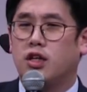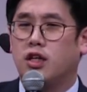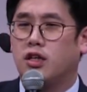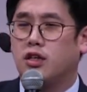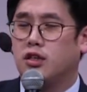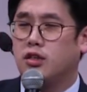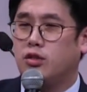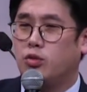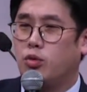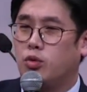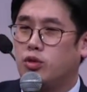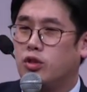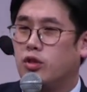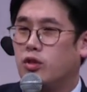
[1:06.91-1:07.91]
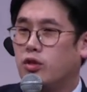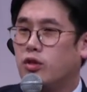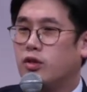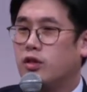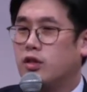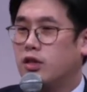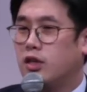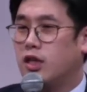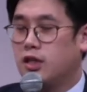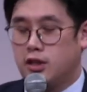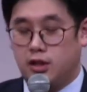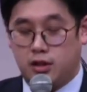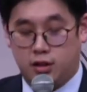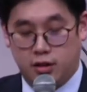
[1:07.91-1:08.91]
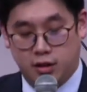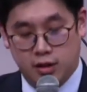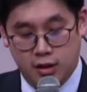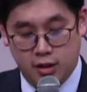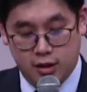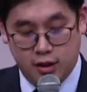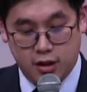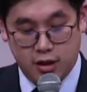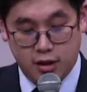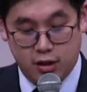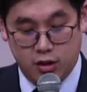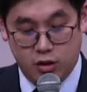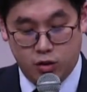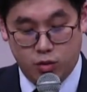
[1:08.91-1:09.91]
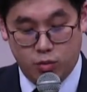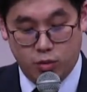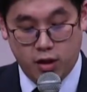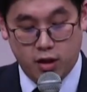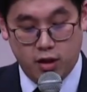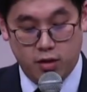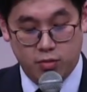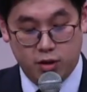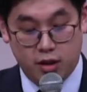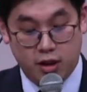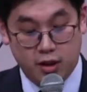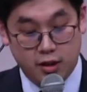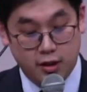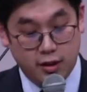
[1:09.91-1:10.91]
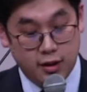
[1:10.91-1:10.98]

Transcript: 하나는 공정이라는 생각들을 좀 하게 됩니다.